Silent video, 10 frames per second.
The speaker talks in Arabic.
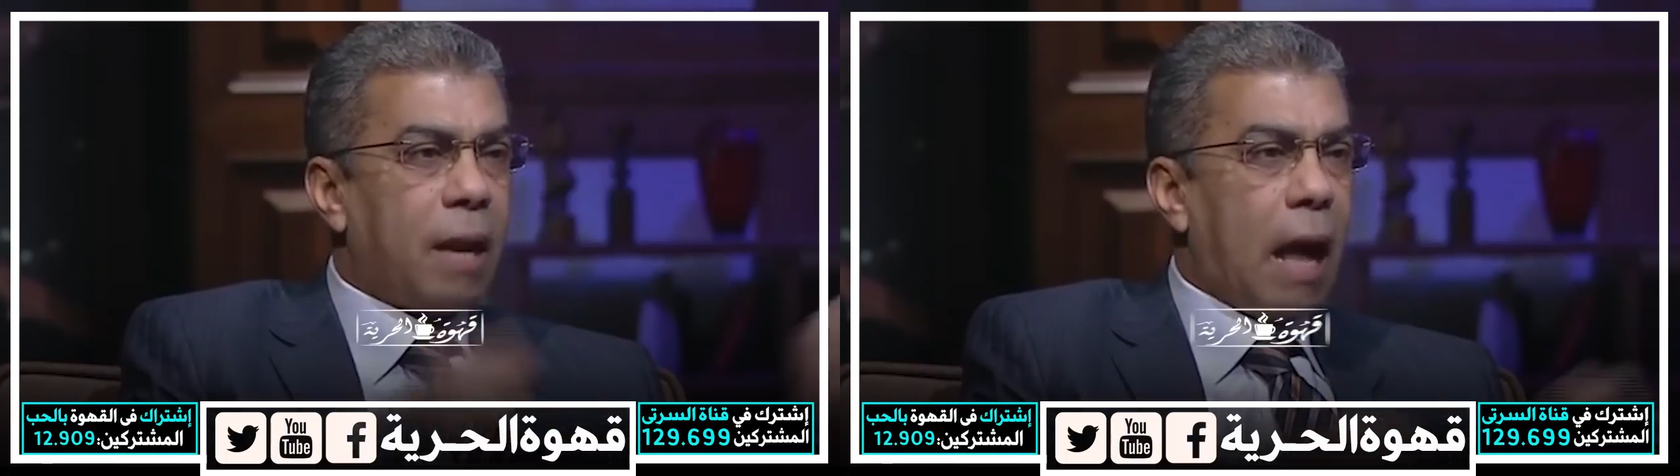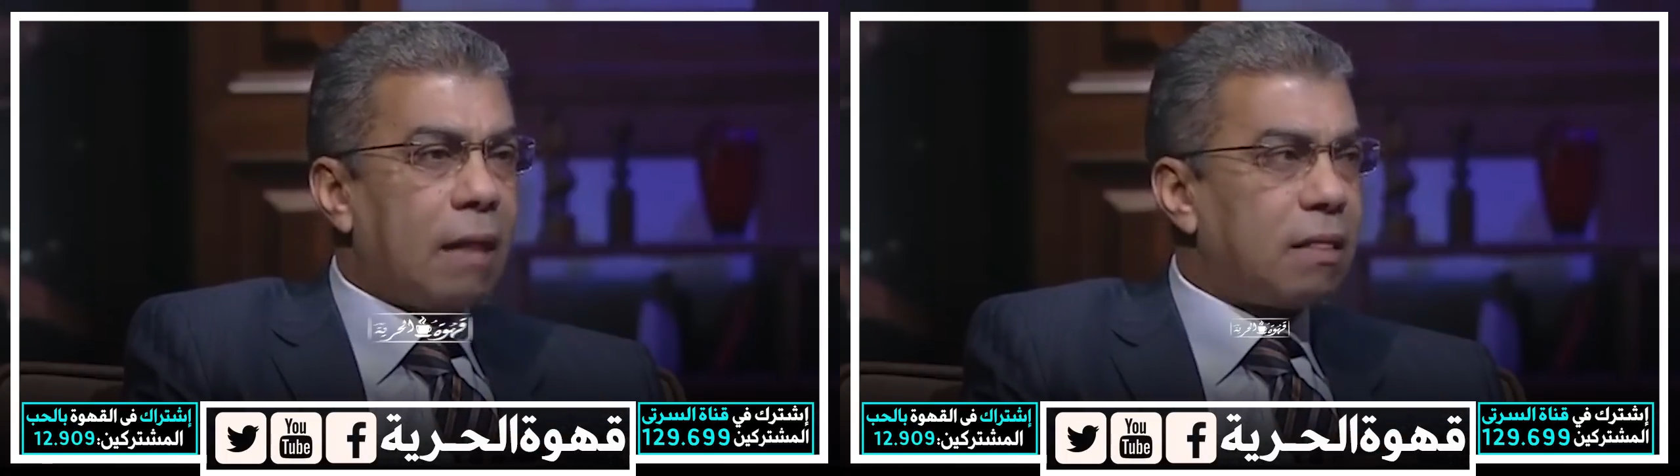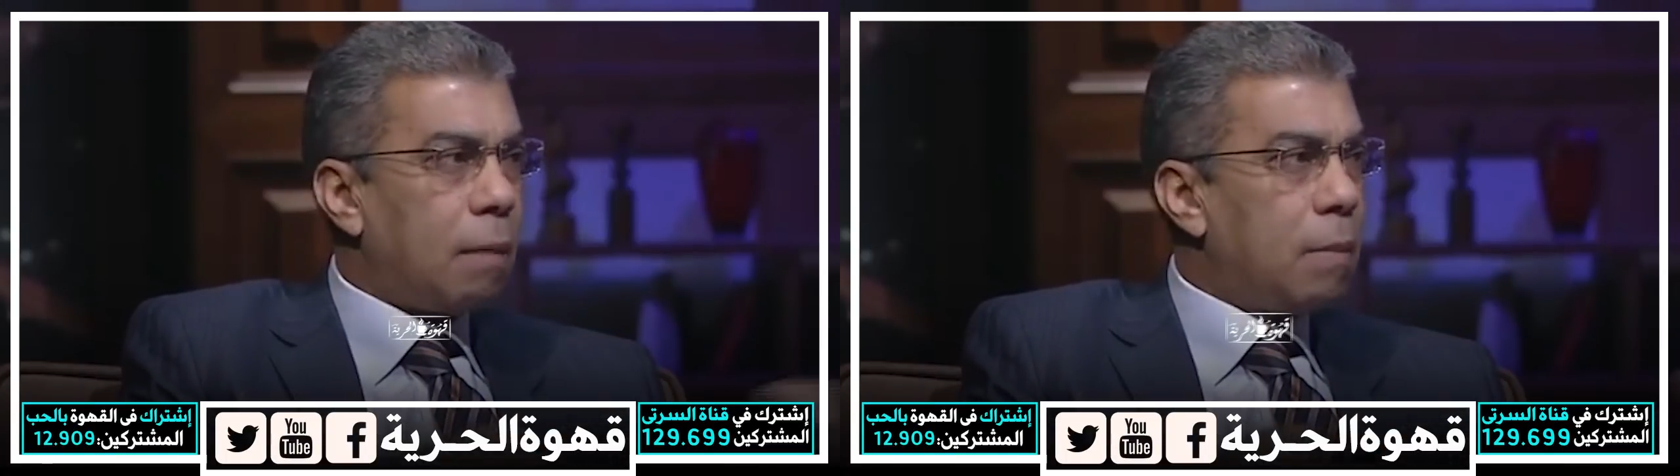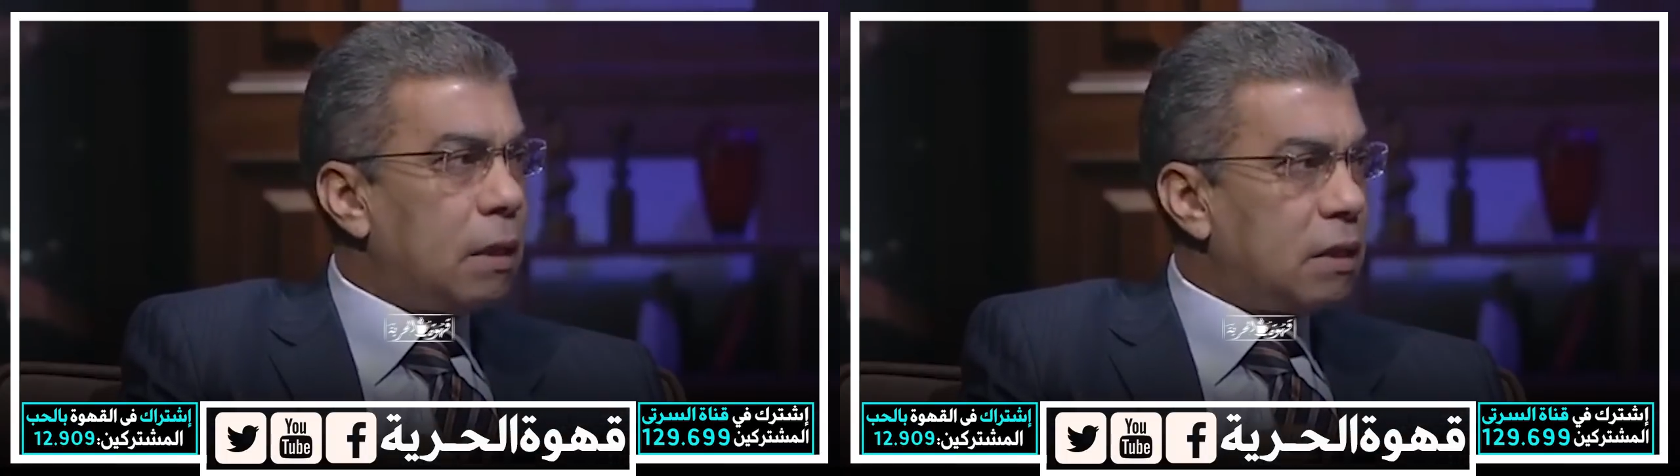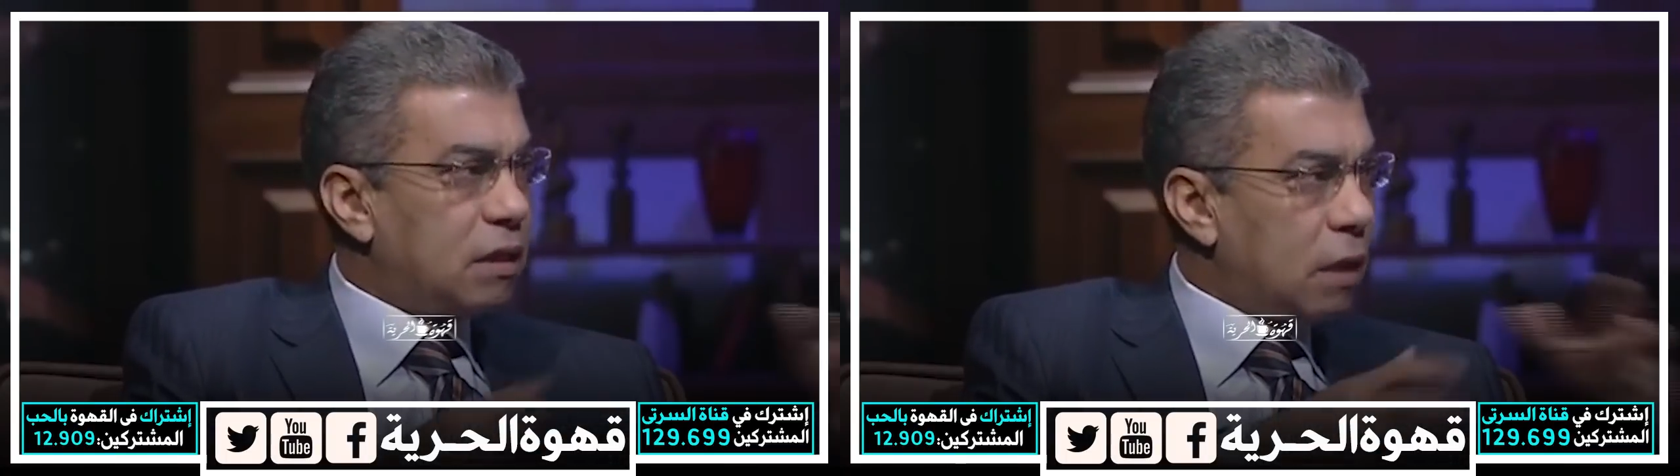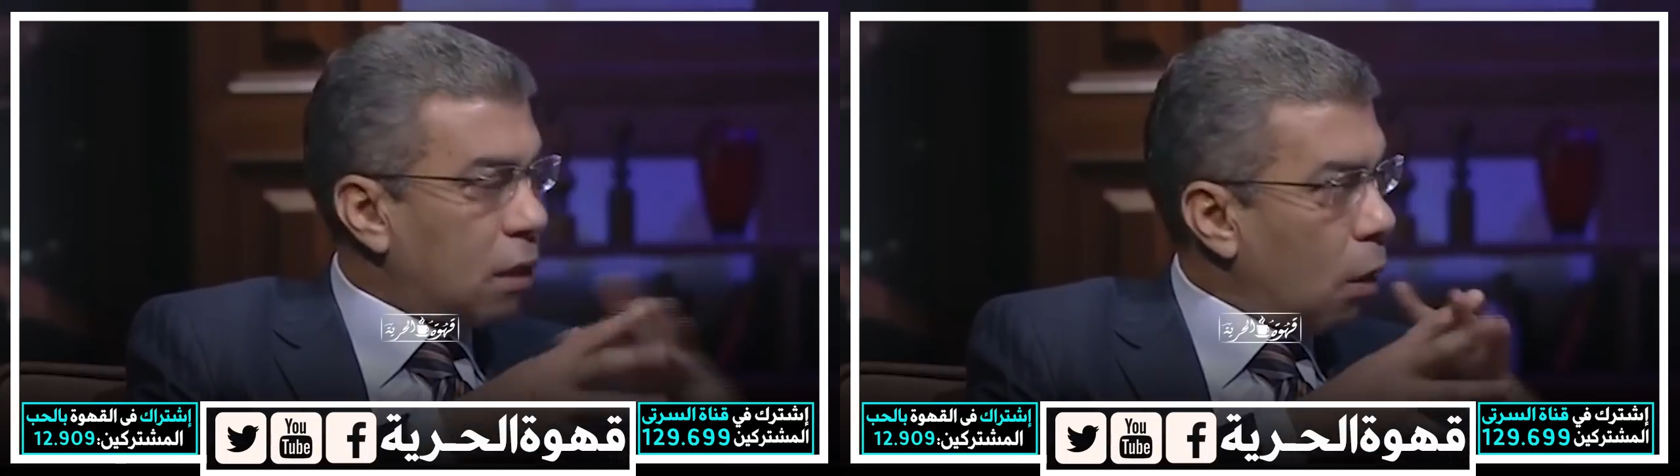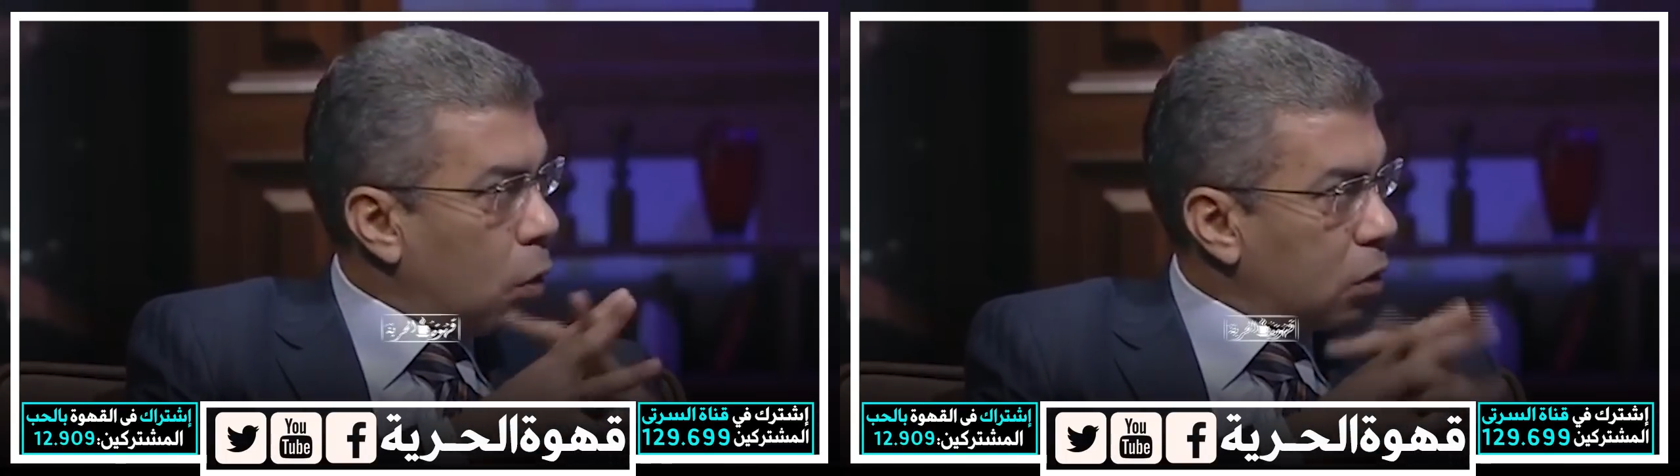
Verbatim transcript: ثمن حتى من السياده